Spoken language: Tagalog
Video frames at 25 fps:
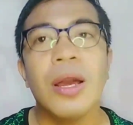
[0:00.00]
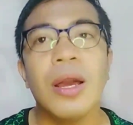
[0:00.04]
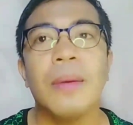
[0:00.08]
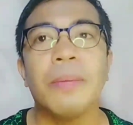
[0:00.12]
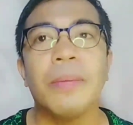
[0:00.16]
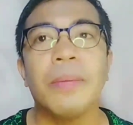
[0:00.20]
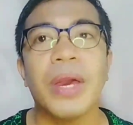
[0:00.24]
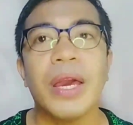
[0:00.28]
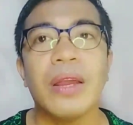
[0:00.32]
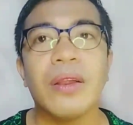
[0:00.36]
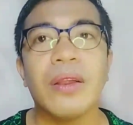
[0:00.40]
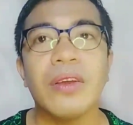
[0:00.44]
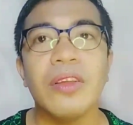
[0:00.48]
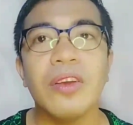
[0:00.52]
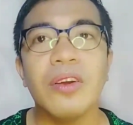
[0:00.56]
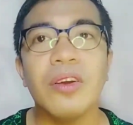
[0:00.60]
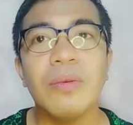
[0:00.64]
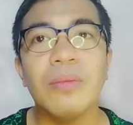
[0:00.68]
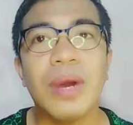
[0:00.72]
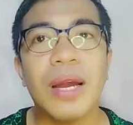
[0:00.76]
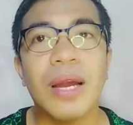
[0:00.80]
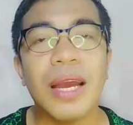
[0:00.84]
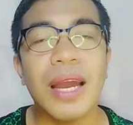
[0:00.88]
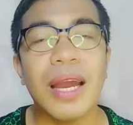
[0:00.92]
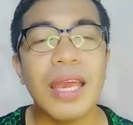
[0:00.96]
pero yung
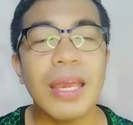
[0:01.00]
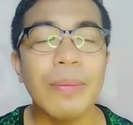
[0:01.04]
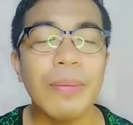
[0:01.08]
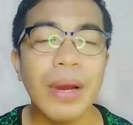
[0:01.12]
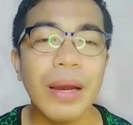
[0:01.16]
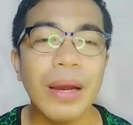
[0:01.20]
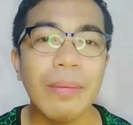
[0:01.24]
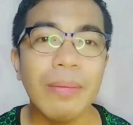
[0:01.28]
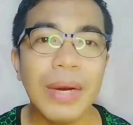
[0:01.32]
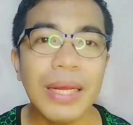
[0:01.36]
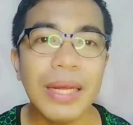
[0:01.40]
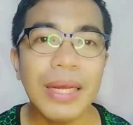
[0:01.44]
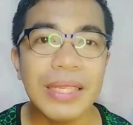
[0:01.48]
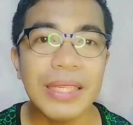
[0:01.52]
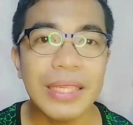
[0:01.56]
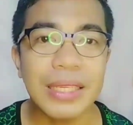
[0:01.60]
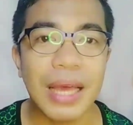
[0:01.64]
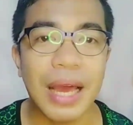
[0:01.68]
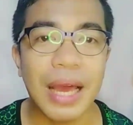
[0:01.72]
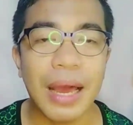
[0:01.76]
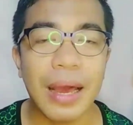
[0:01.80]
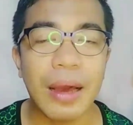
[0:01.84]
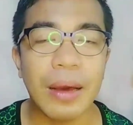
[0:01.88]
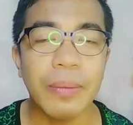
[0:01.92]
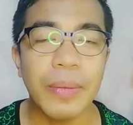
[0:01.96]
mga ibang
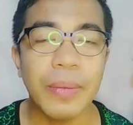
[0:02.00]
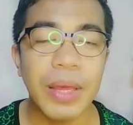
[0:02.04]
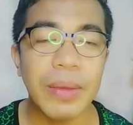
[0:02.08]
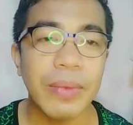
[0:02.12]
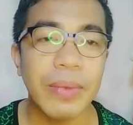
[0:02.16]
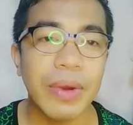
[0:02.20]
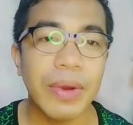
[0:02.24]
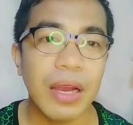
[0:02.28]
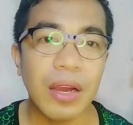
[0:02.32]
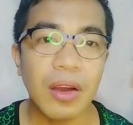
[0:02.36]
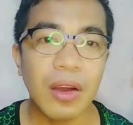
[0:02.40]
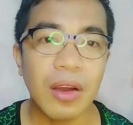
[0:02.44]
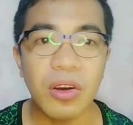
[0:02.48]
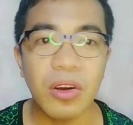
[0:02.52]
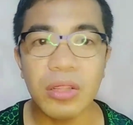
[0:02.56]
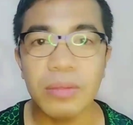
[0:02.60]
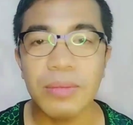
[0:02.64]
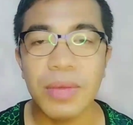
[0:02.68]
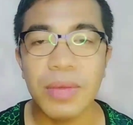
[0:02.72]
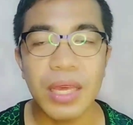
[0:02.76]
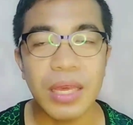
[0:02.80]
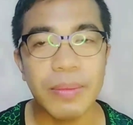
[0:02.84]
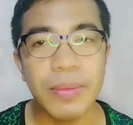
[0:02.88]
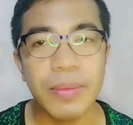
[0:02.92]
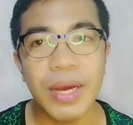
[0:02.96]
bansa ah, may mga con
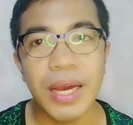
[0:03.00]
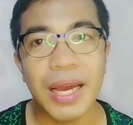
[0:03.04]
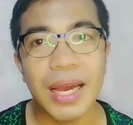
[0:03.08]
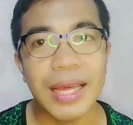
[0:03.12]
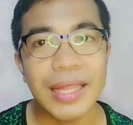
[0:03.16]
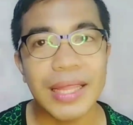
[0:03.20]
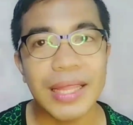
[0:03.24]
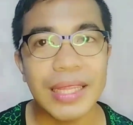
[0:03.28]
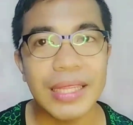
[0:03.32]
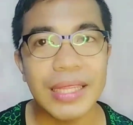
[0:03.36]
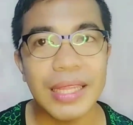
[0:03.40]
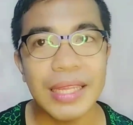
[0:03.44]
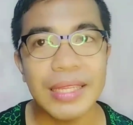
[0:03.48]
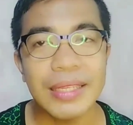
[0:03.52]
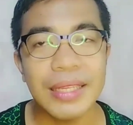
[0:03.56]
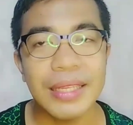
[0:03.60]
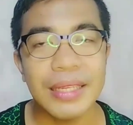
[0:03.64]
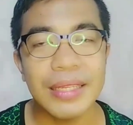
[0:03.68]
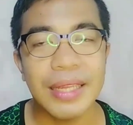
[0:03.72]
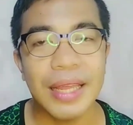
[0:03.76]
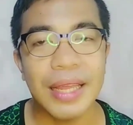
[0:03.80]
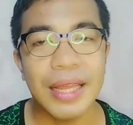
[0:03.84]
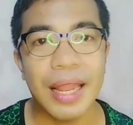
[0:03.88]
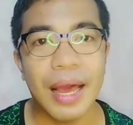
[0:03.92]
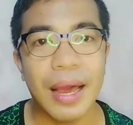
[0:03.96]
may mga candidates na
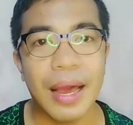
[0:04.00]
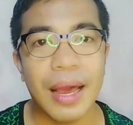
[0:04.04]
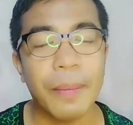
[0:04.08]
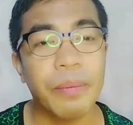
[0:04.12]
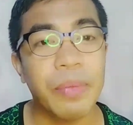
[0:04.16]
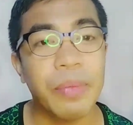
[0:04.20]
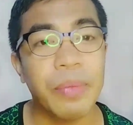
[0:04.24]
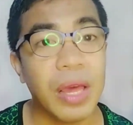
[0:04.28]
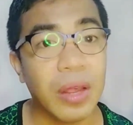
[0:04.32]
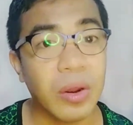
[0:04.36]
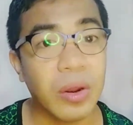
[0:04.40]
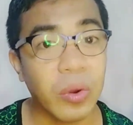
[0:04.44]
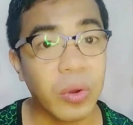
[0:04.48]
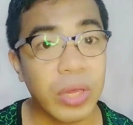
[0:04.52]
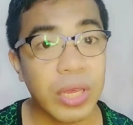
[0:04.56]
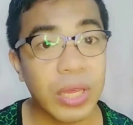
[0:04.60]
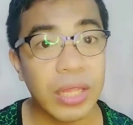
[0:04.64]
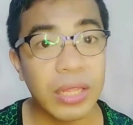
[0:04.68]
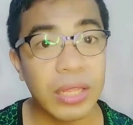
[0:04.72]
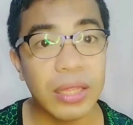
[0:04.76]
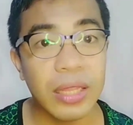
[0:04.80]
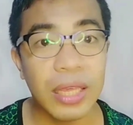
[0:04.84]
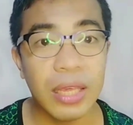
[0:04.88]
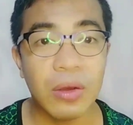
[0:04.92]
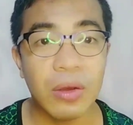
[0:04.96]
sila pero
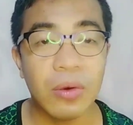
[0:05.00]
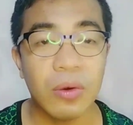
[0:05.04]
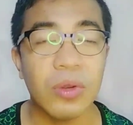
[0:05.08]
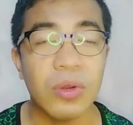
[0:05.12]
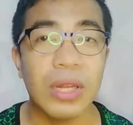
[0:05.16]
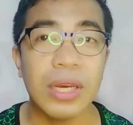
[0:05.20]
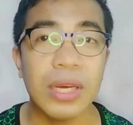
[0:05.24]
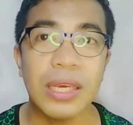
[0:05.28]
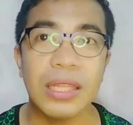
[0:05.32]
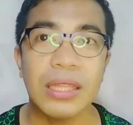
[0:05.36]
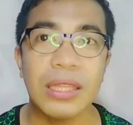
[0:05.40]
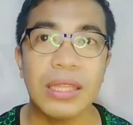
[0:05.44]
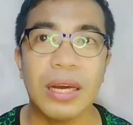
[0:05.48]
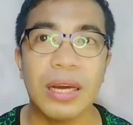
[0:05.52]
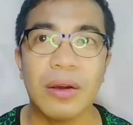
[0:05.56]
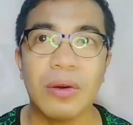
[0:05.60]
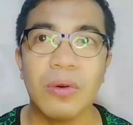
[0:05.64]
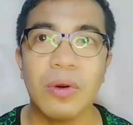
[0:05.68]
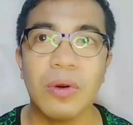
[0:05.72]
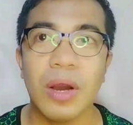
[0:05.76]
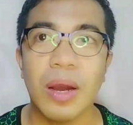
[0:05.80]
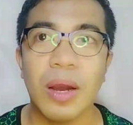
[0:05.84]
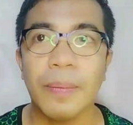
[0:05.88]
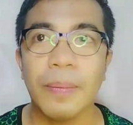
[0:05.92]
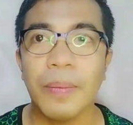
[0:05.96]
hindi ko nakita
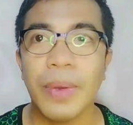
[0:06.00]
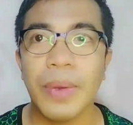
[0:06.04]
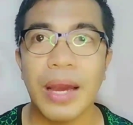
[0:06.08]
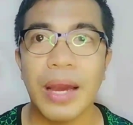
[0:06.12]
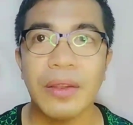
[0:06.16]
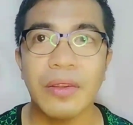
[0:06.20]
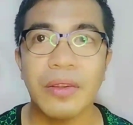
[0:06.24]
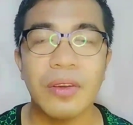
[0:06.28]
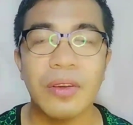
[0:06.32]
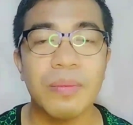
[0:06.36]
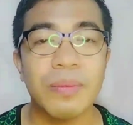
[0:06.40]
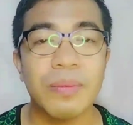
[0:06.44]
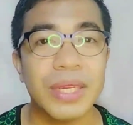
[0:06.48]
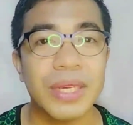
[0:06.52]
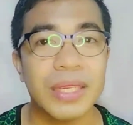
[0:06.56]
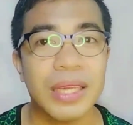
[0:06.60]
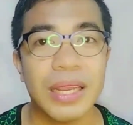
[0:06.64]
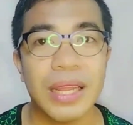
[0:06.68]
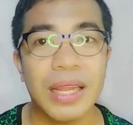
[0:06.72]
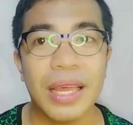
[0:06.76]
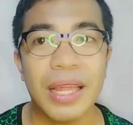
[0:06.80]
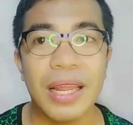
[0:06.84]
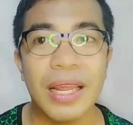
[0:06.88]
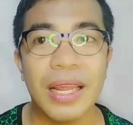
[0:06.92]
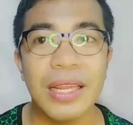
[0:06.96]
kung paano yung pasarela